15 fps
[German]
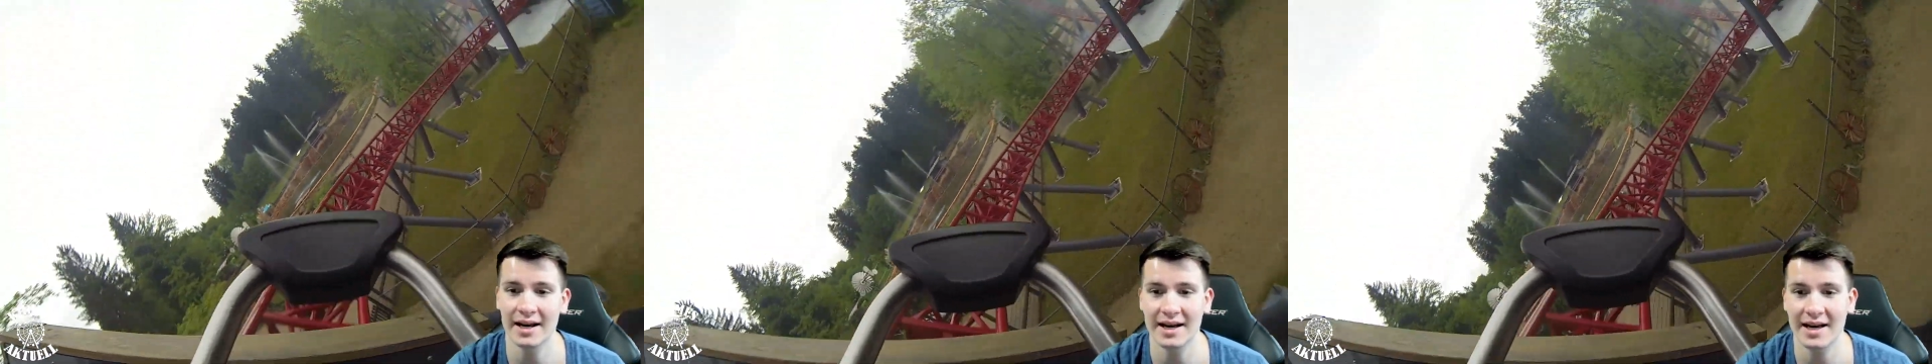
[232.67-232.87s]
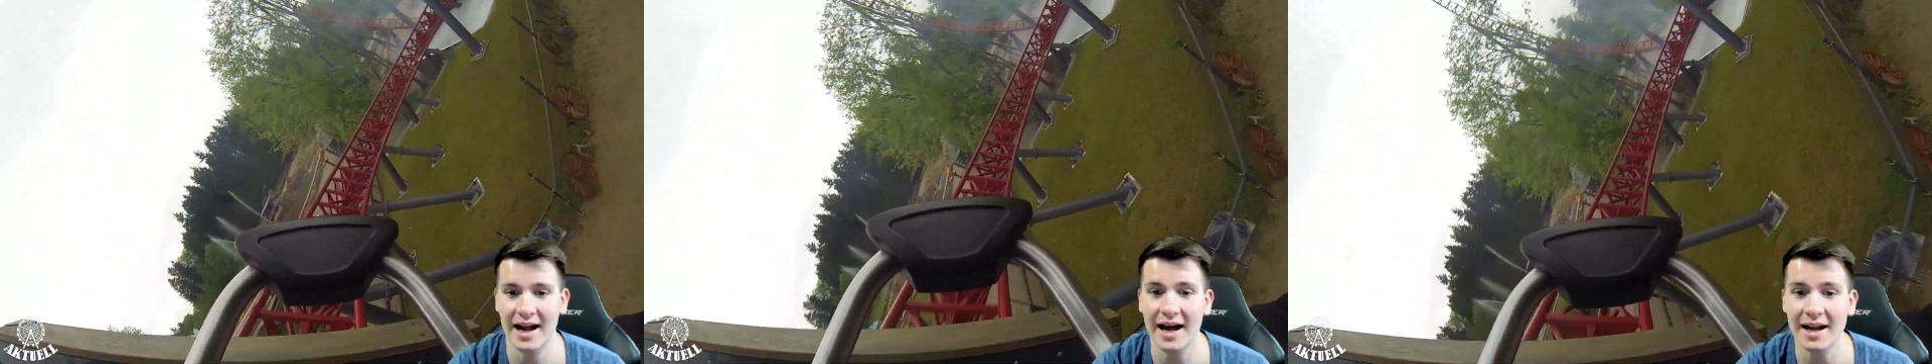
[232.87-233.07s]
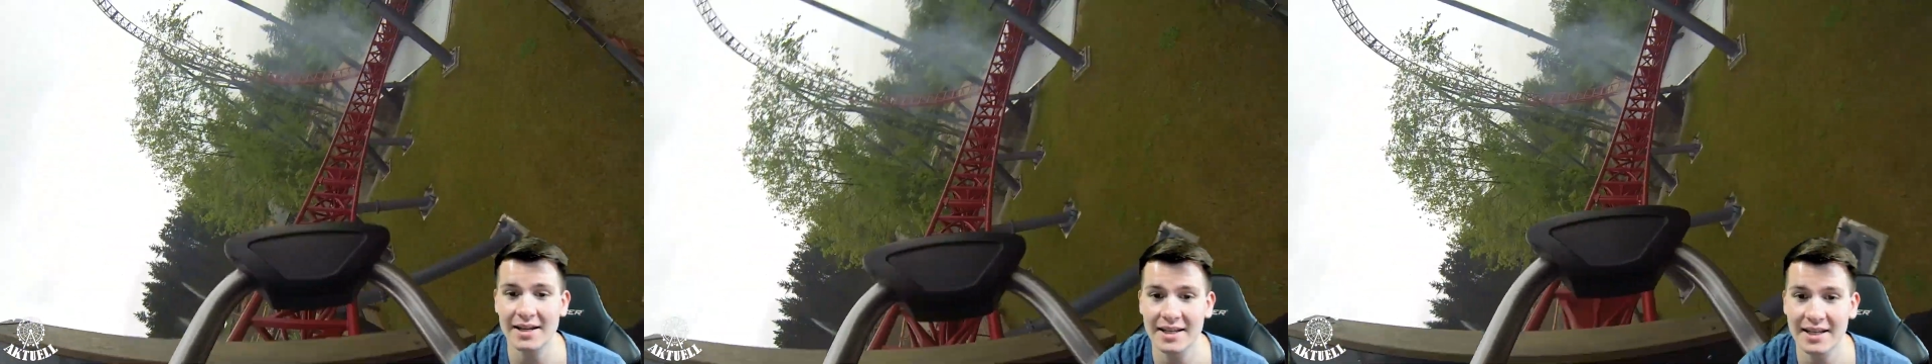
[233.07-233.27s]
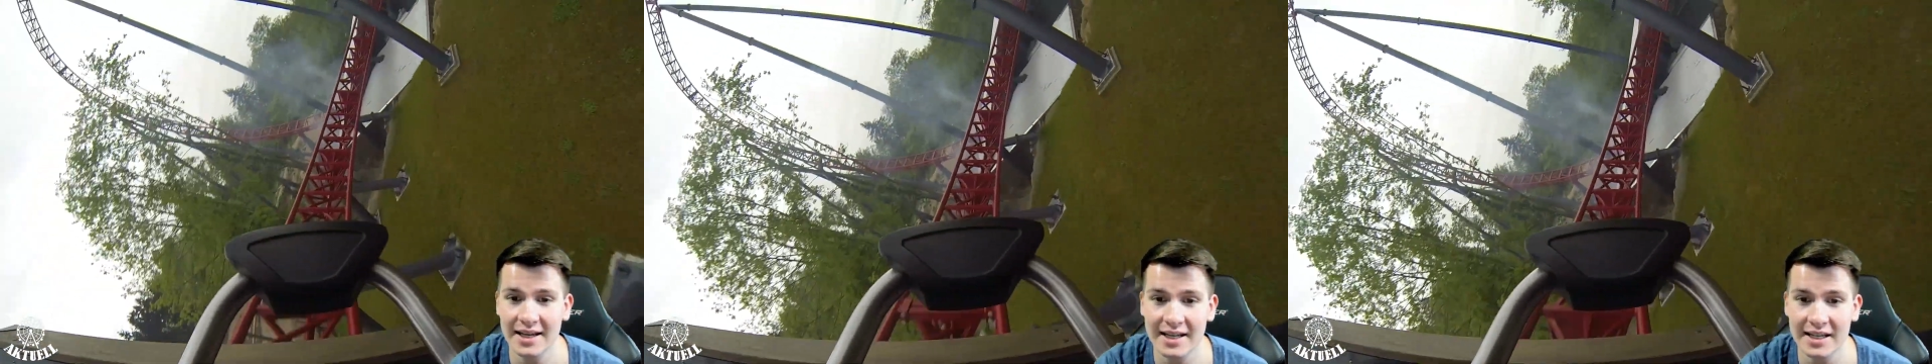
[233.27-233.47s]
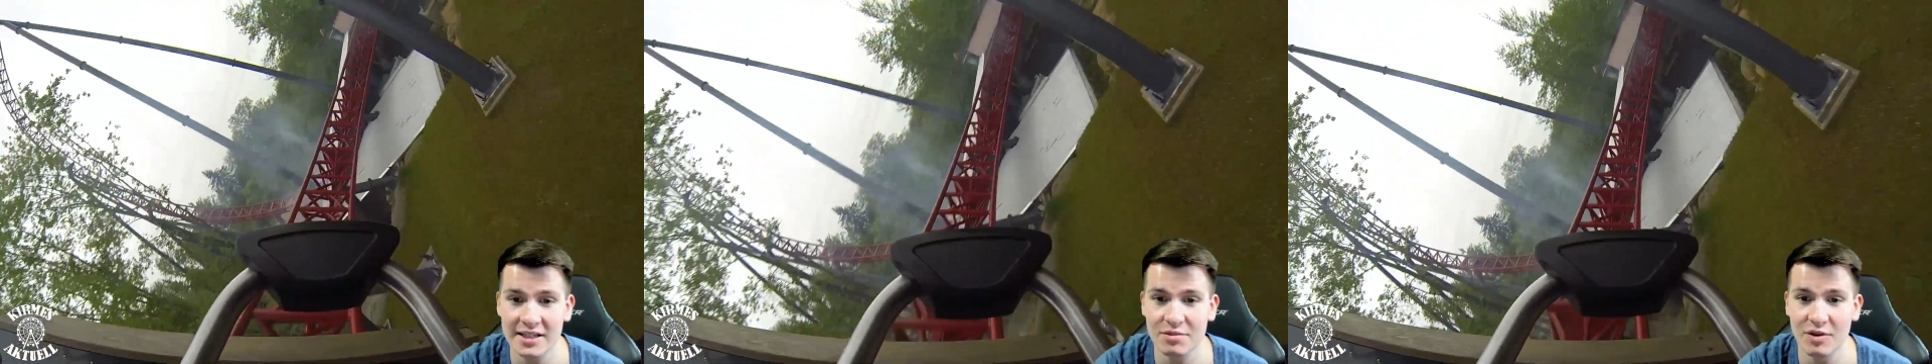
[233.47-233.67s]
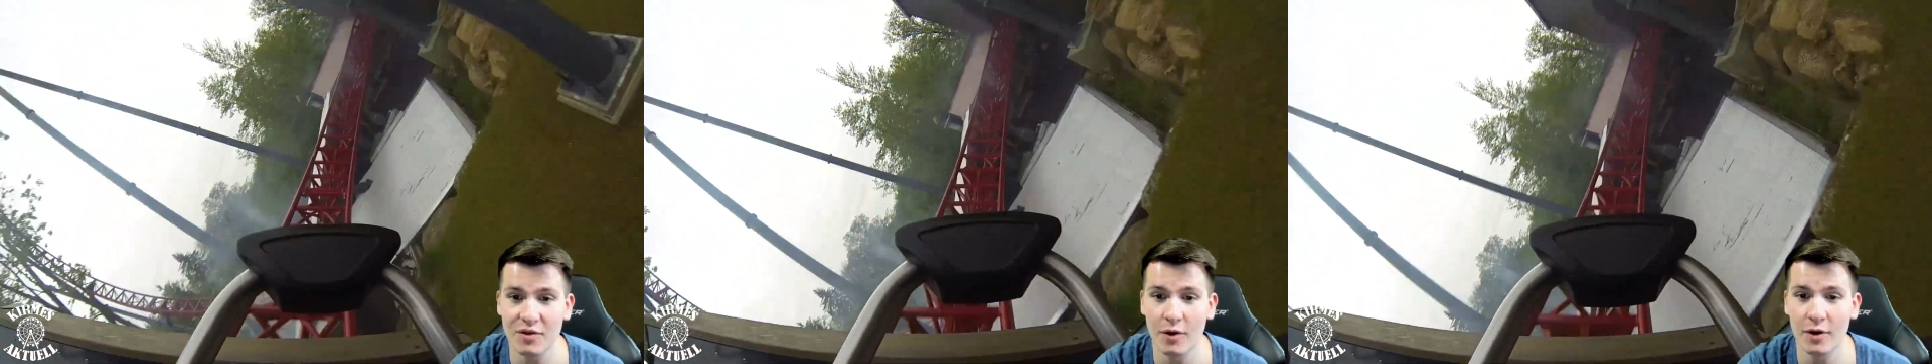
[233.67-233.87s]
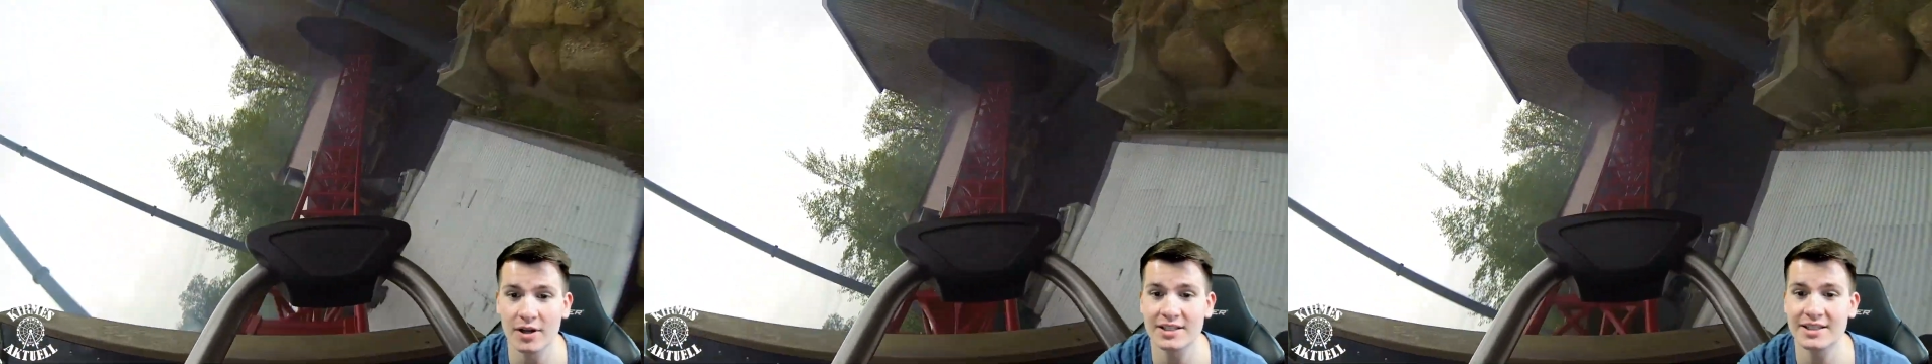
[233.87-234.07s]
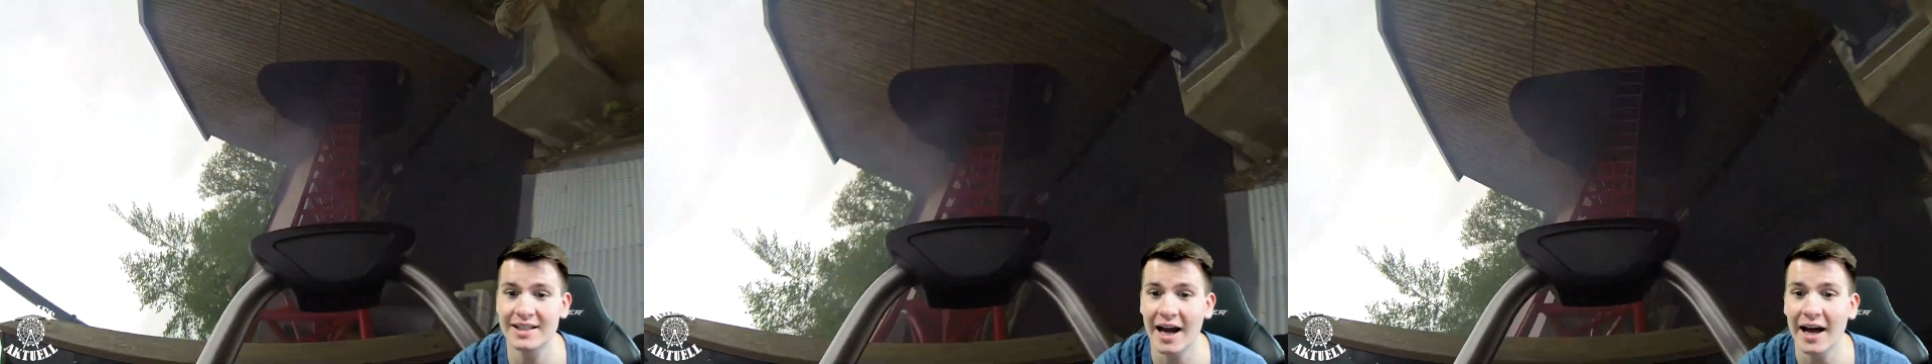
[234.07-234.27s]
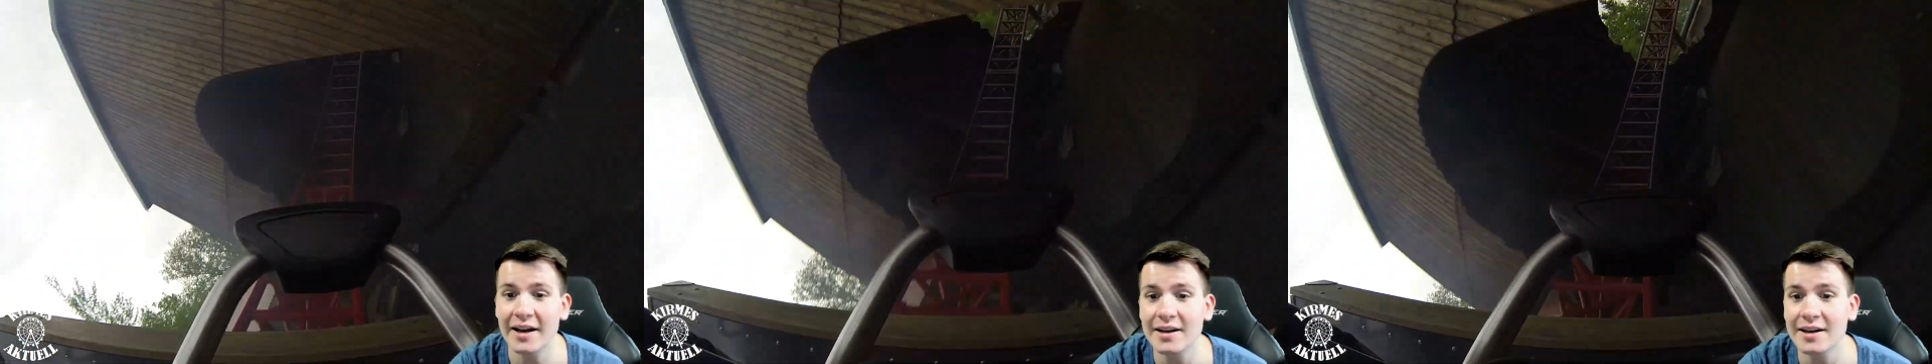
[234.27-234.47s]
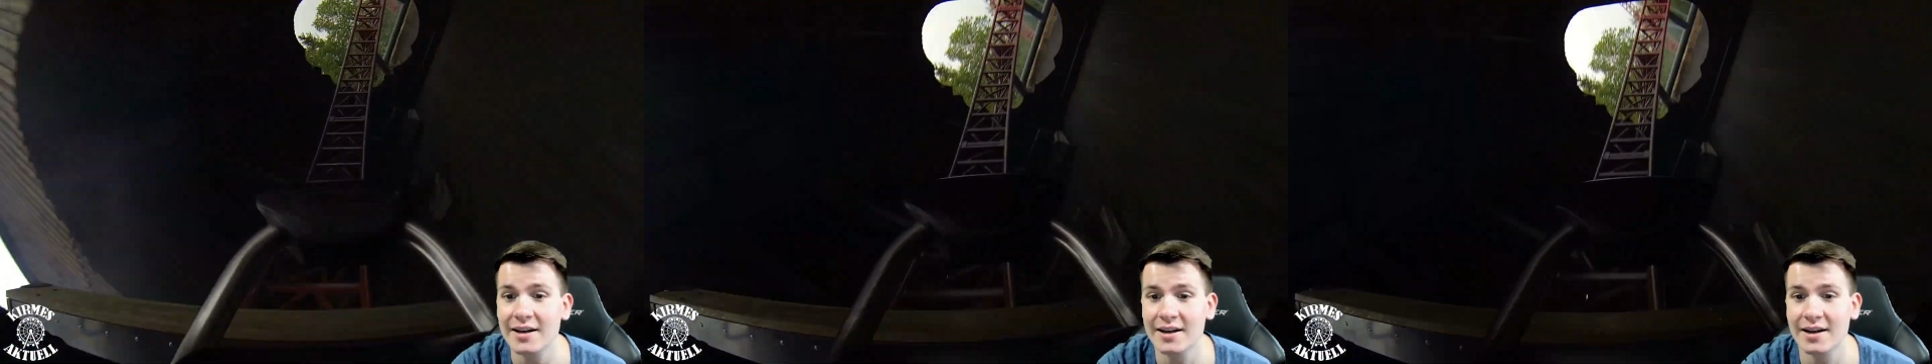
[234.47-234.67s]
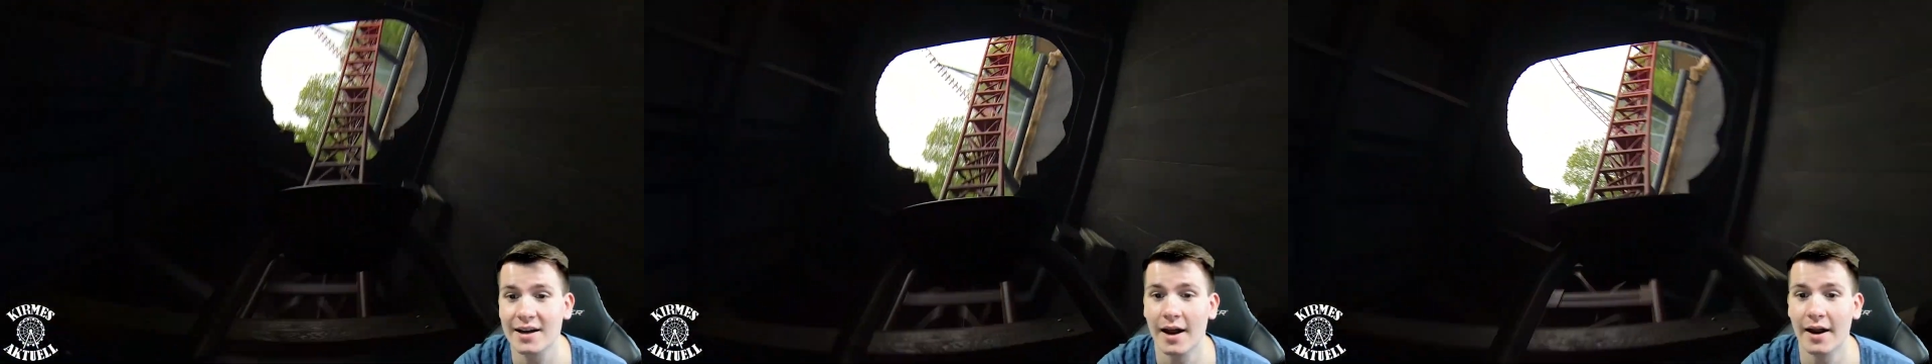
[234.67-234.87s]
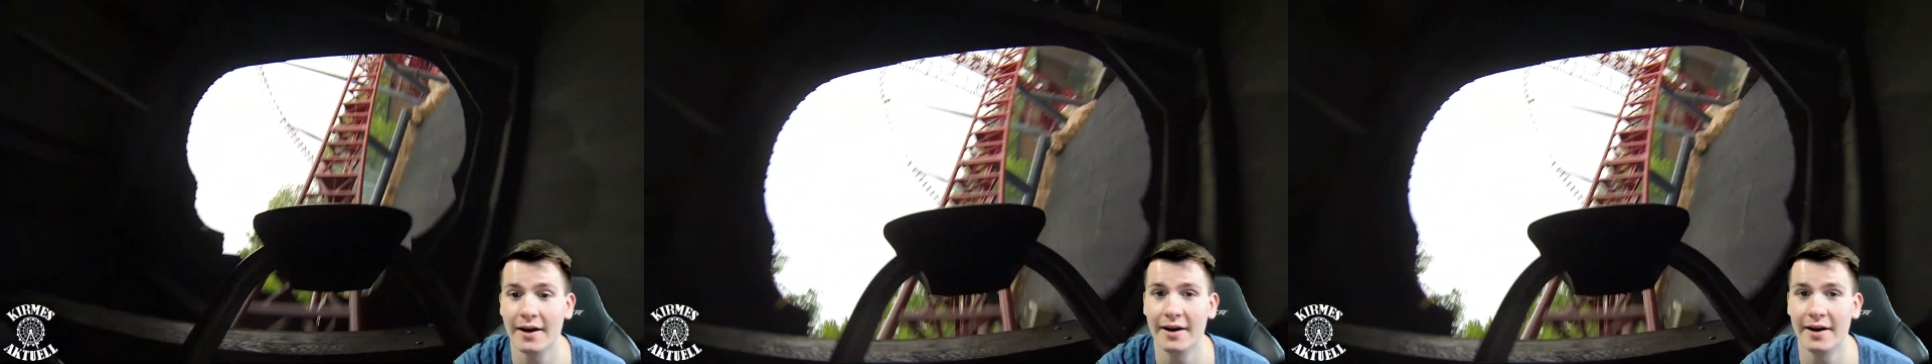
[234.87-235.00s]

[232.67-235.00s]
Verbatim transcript: Grad Helix, bevor es dann äh,